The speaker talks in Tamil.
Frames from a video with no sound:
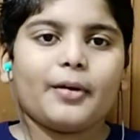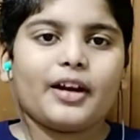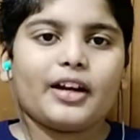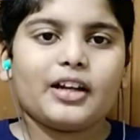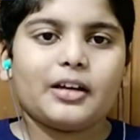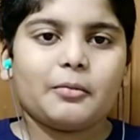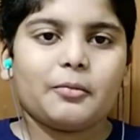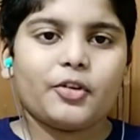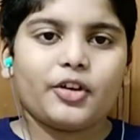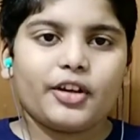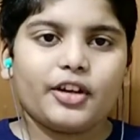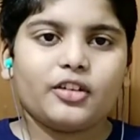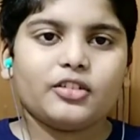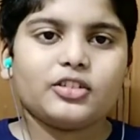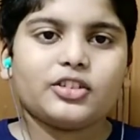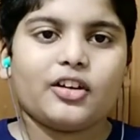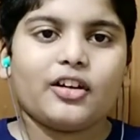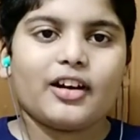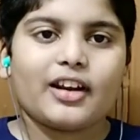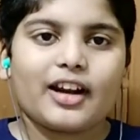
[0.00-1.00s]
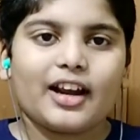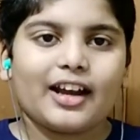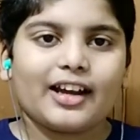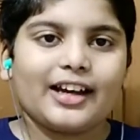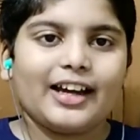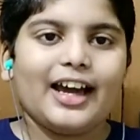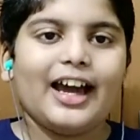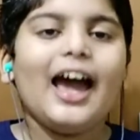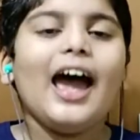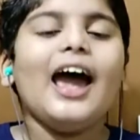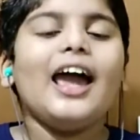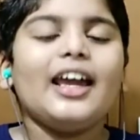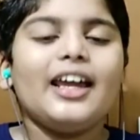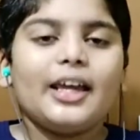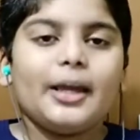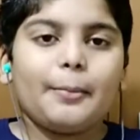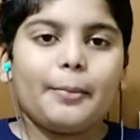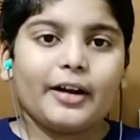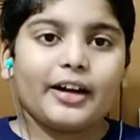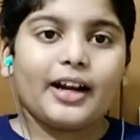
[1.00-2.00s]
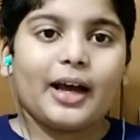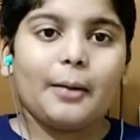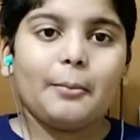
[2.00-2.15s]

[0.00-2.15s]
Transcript: பண்ண முடியும்னு சொல்கிறாங்க இப்போ